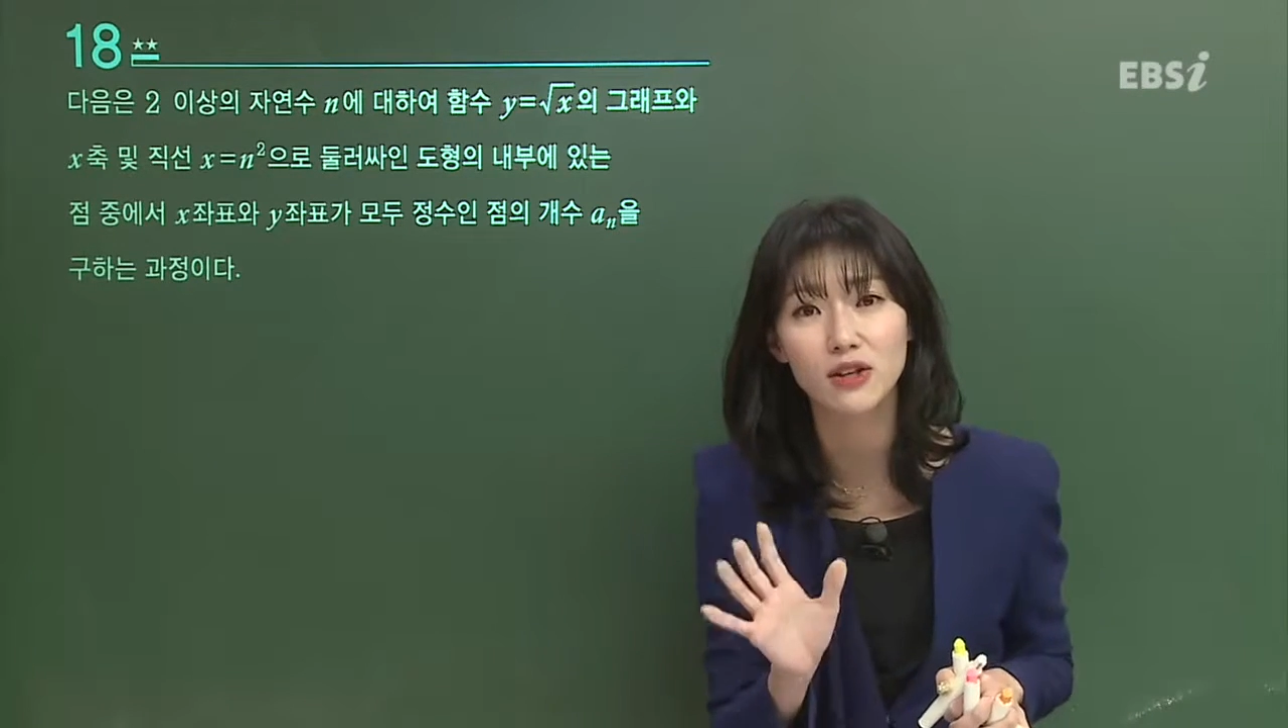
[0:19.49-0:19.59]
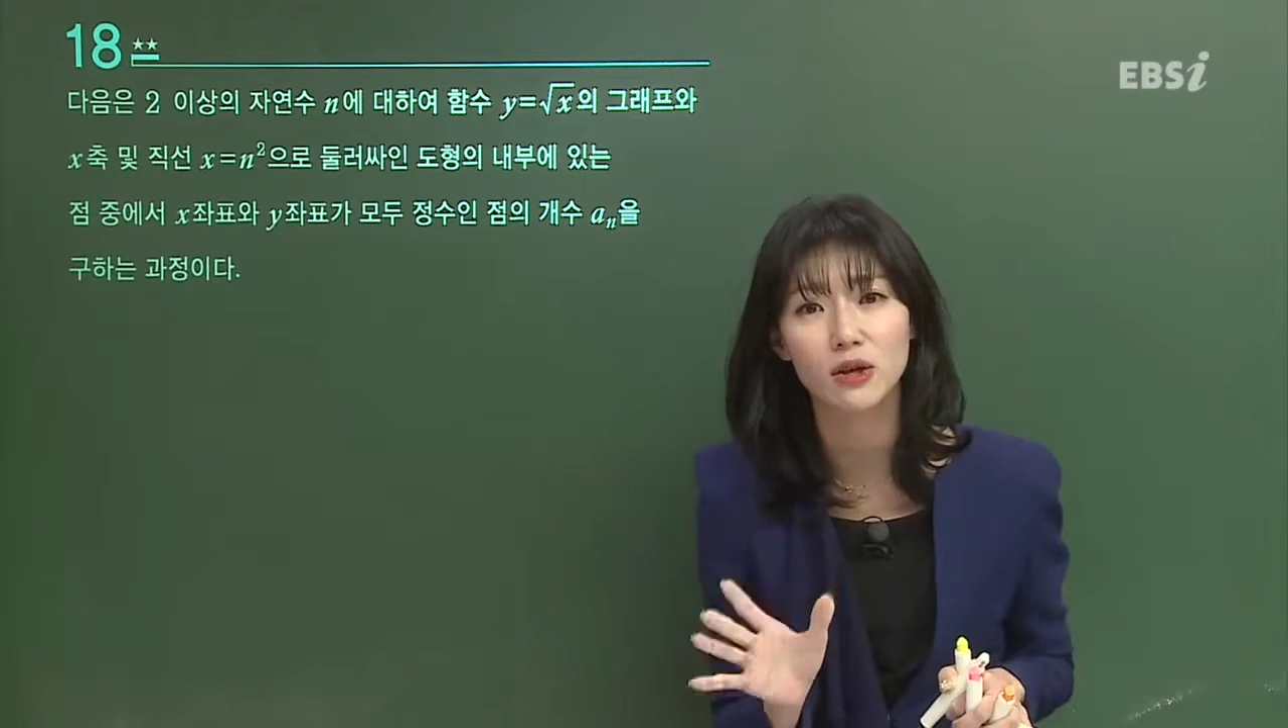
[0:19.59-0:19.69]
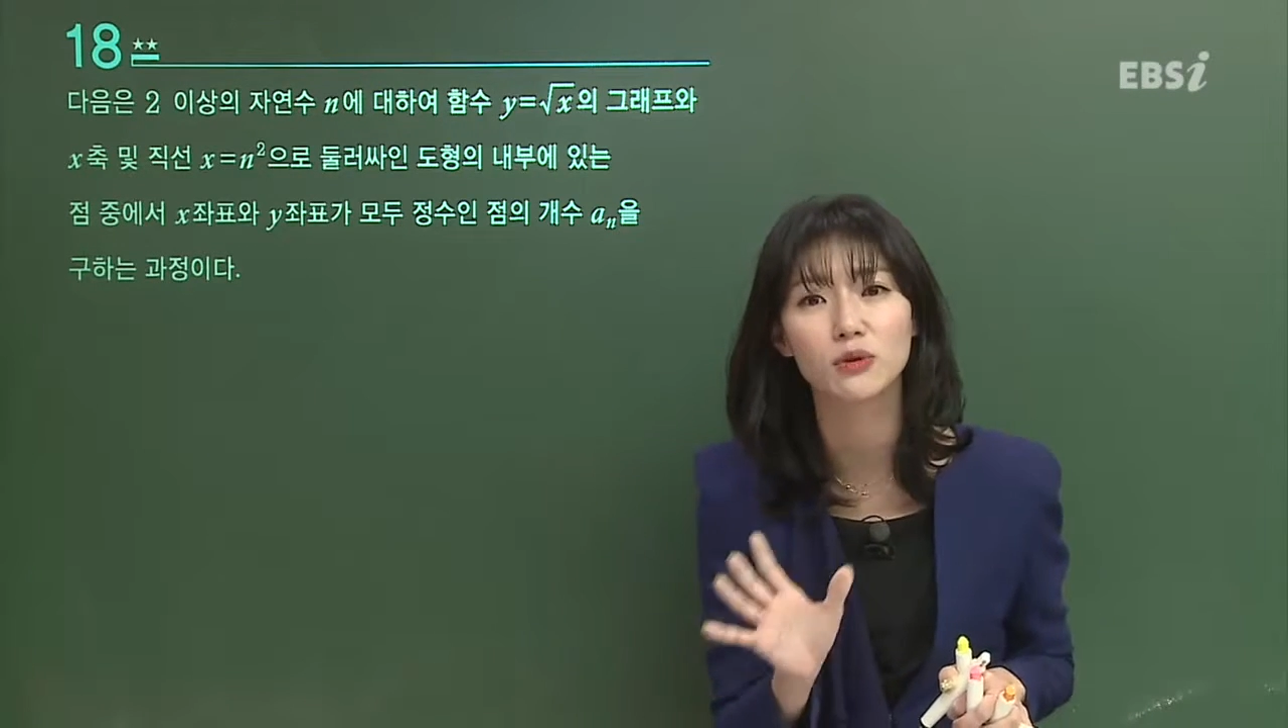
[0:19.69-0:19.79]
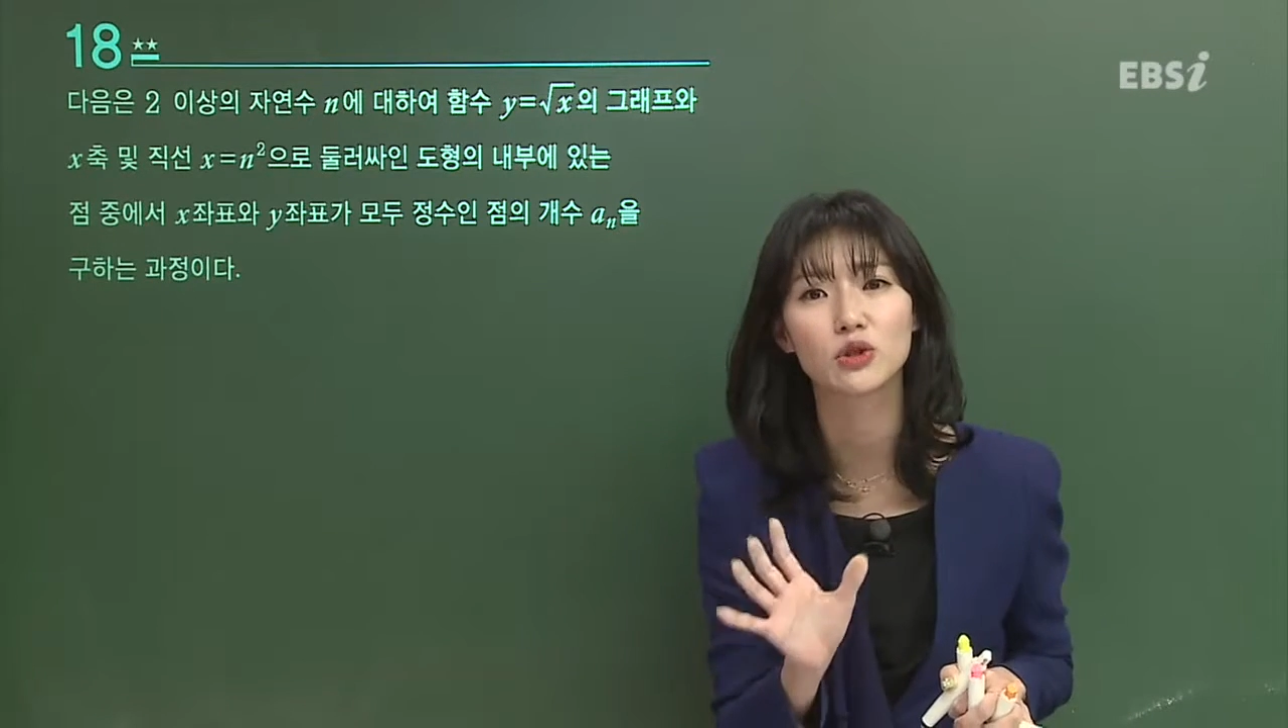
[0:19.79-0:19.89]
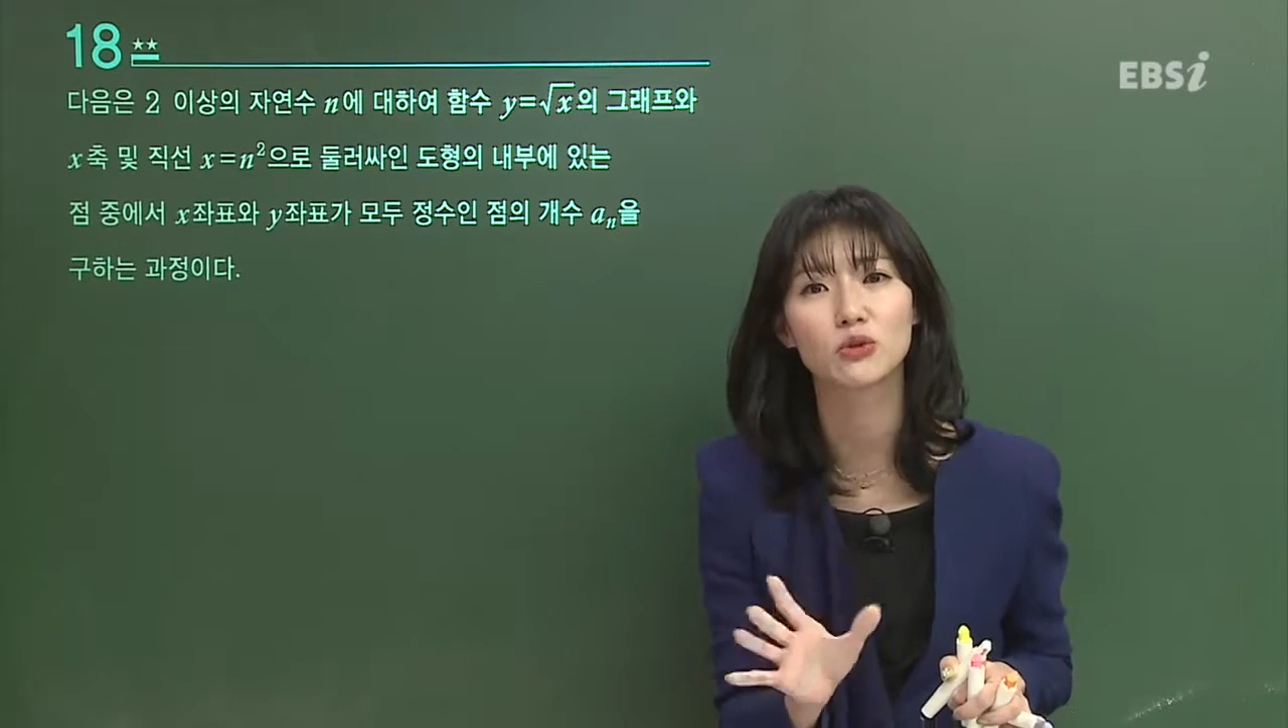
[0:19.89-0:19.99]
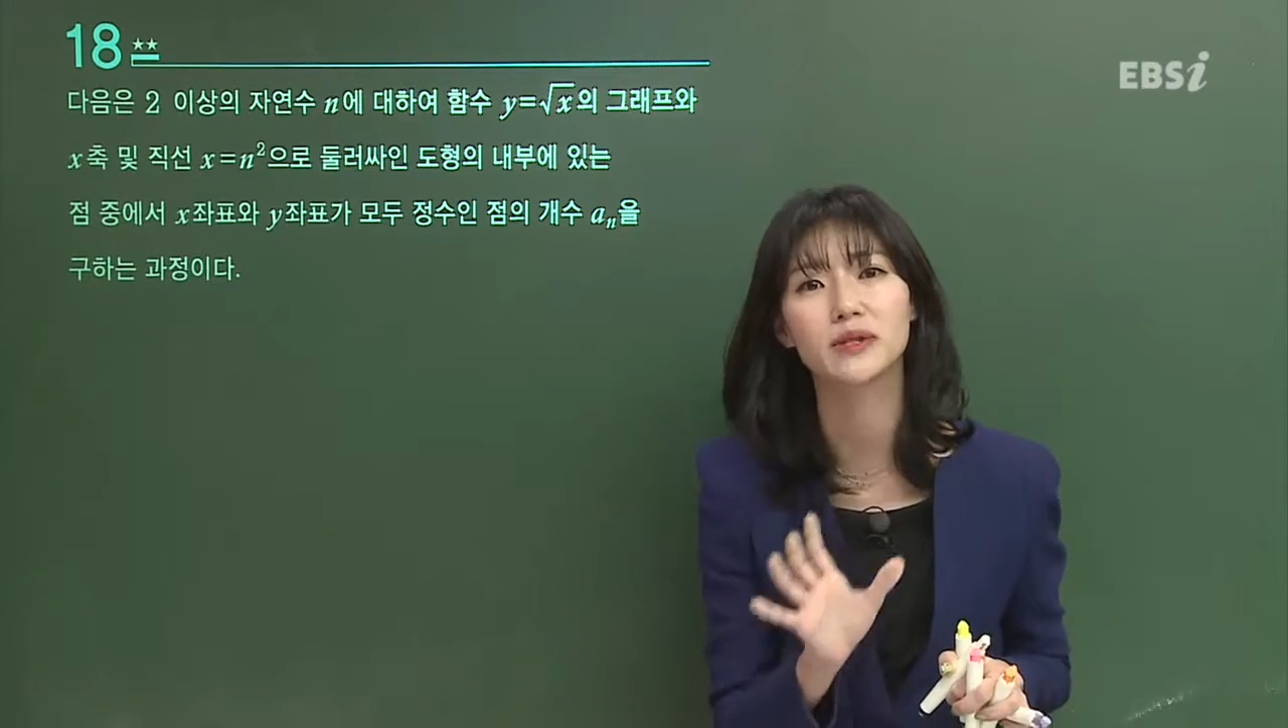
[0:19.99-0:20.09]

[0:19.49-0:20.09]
여러분이 좀